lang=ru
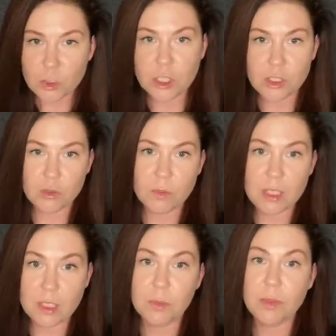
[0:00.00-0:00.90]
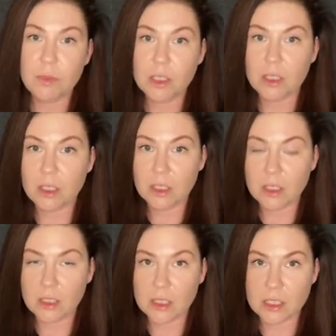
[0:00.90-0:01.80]
учились у меня, например,
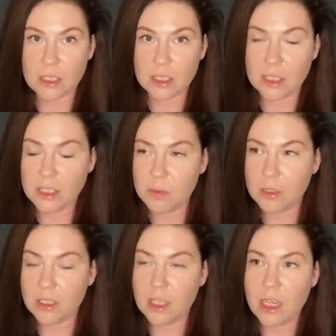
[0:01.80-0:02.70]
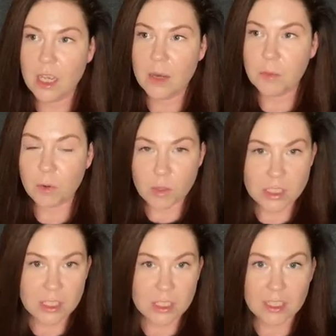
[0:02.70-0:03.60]
а, на Skin Expert,
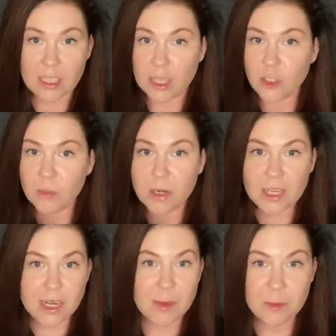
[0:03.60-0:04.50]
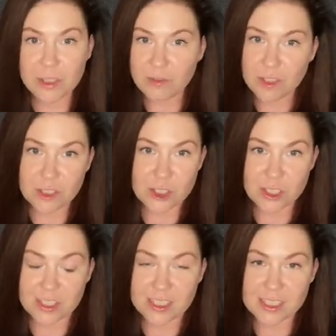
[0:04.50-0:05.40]
Просто я еще программу не
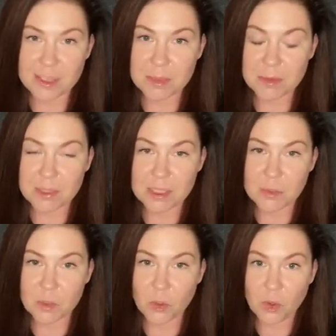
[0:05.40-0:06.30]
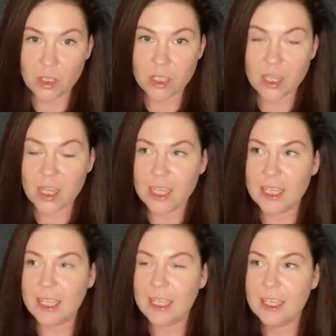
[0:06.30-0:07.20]
выложила на сам себе косметолог,
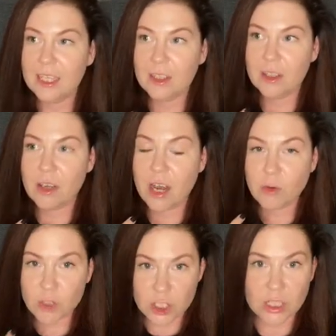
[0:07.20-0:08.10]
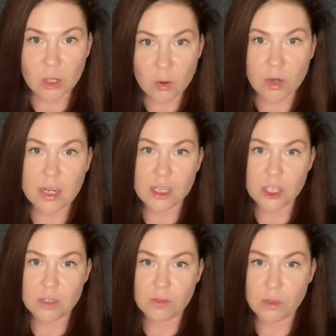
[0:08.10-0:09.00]
и уже такое
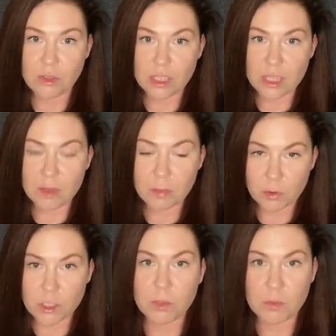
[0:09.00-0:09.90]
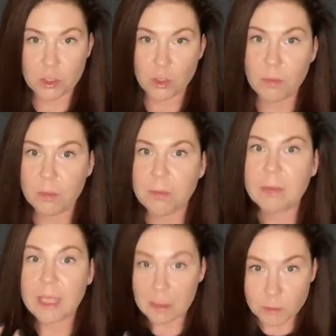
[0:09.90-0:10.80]
количество людей просто пришло,
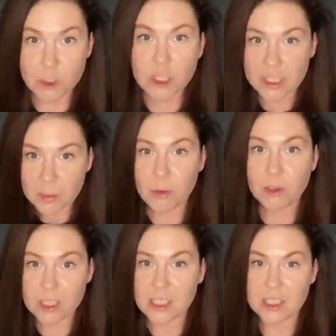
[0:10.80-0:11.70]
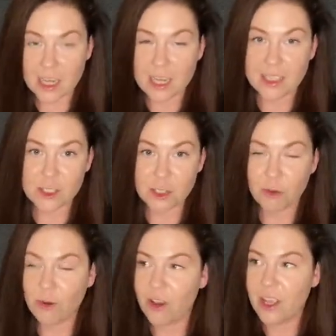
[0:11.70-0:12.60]
потому что они просто знали,
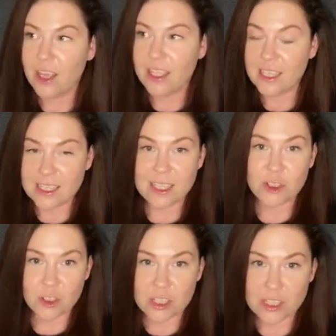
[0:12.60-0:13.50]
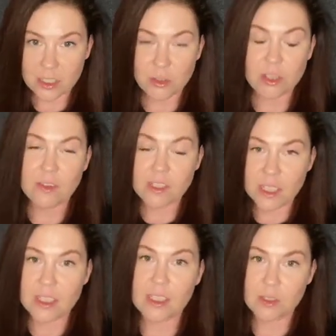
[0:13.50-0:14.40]
что если я что-то делаю, то я
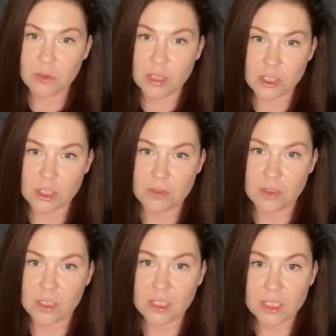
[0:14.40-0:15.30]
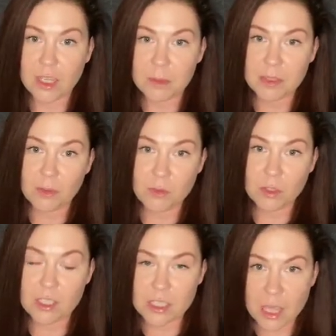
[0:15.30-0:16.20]
всегда это делаю качественно. Это как бы, ну
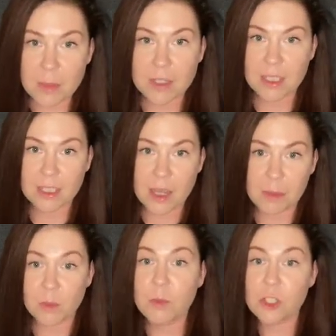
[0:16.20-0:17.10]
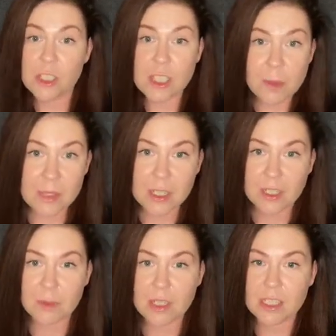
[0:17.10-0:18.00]
вот не самая реклама но может и самая
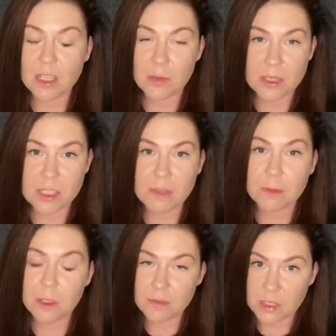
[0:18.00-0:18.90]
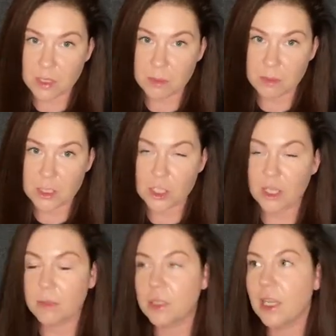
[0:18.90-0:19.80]
реклама я не знаю, у меня с этим вообще всегда
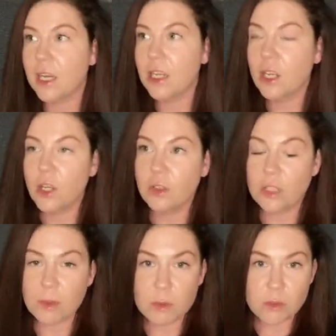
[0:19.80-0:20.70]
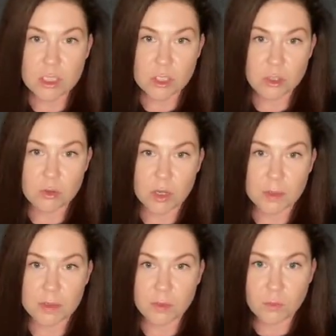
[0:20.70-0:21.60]
большая беда, но я могу сказать, что
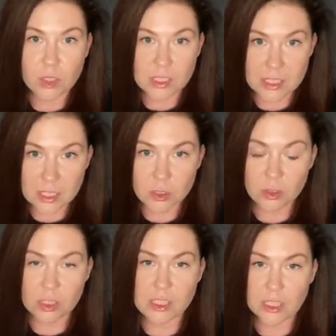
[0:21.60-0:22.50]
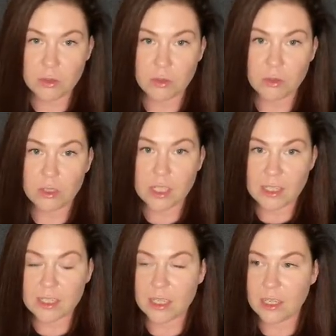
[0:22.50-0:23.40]
как бы, ну вот если я что-то делаю, то
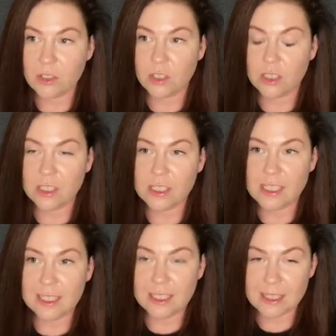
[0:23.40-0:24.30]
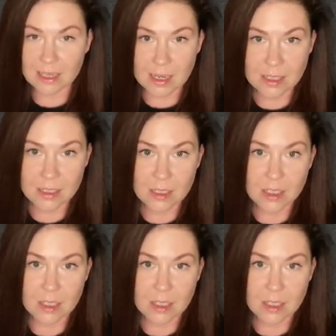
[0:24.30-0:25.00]
я стараюсь сделать так,